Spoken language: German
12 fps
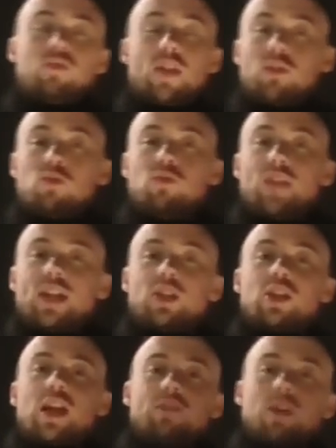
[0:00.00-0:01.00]
wenn du wie eine
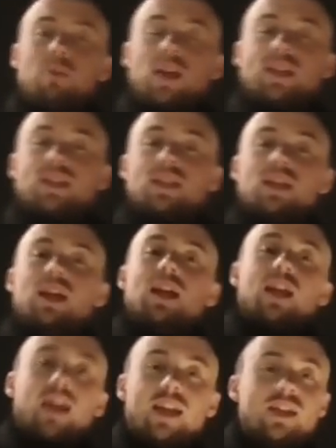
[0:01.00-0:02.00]
Schlaftablette
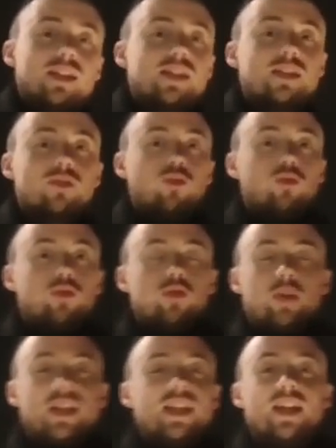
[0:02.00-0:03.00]
redest und
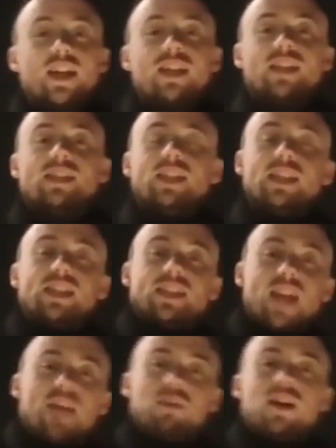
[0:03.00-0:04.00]
über Dinge redest, die dich
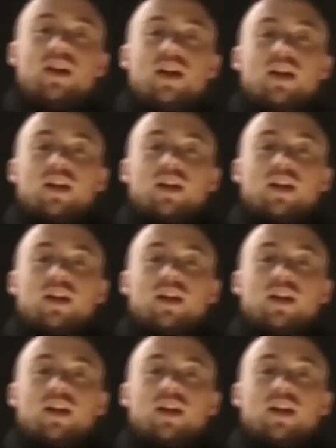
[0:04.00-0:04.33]
selber